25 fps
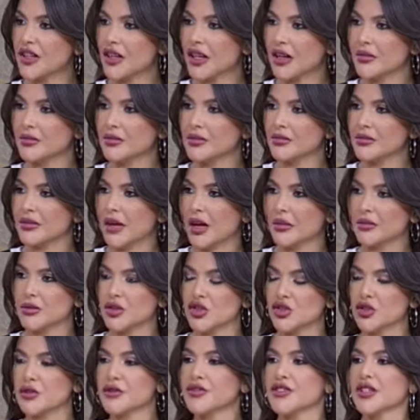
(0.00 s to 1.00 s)
عم عم
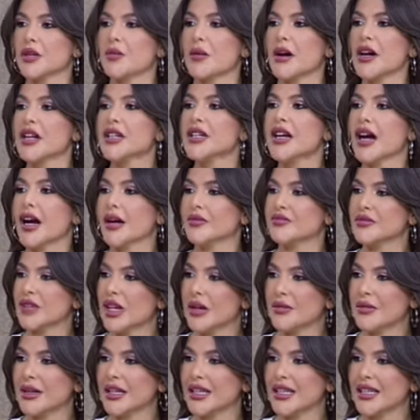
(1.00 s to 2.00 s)
نشوف صبايا عم
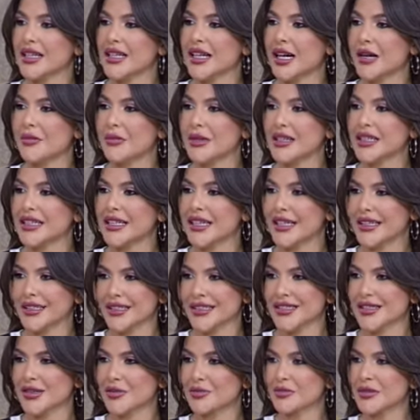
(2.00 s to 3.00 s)
تعمل هاي العمليه انا
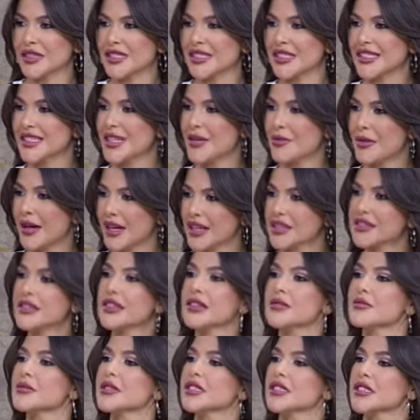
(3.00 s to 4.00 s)
صرت ملتقيه
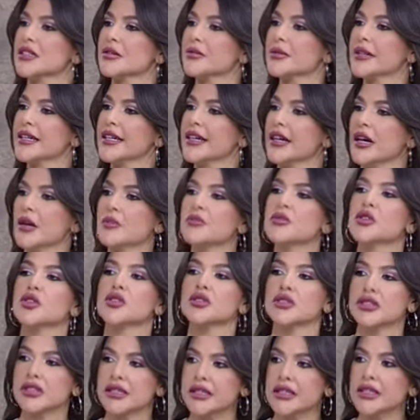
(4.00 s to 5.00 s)
باكثر من صبيه
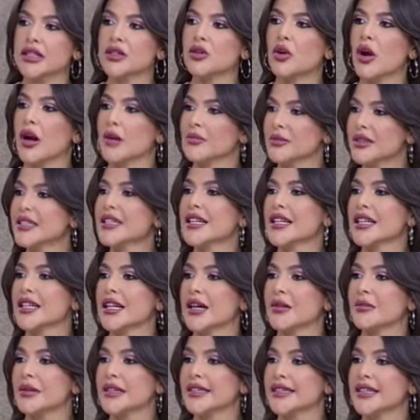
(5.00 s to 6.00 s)
عمرهم صغير وعاملين هاي
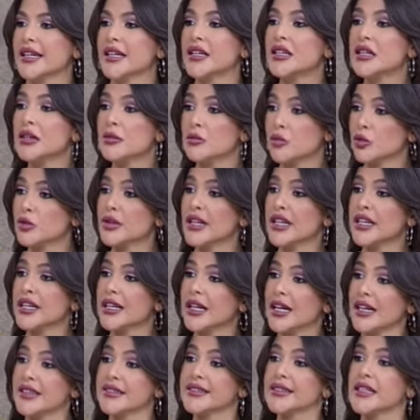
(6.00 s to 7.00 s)
العمليه ممكن
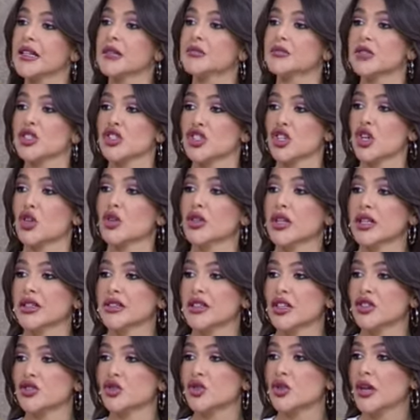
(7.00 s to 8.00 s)
لقدام يرجعوا
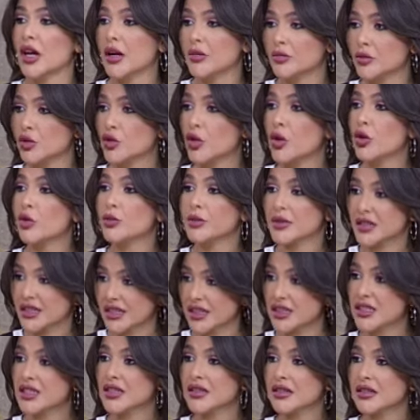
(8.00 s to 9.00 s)
يحتاجوا يعملوها
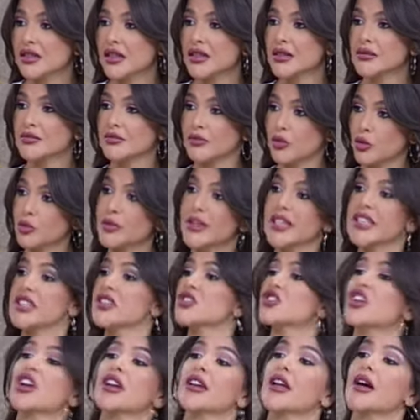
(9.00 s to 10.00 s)
وبتصير ممكن
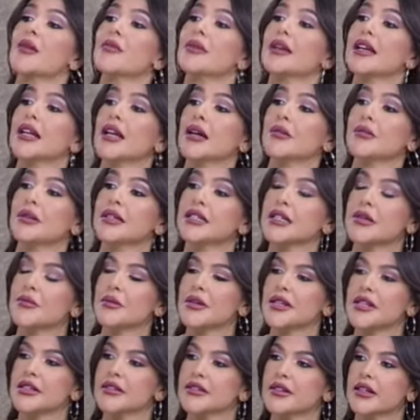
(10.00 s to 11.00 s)
نرجع نعمل العمليه
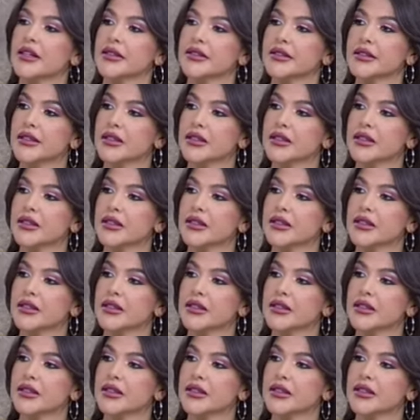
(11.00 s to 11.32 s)
مره ثانيه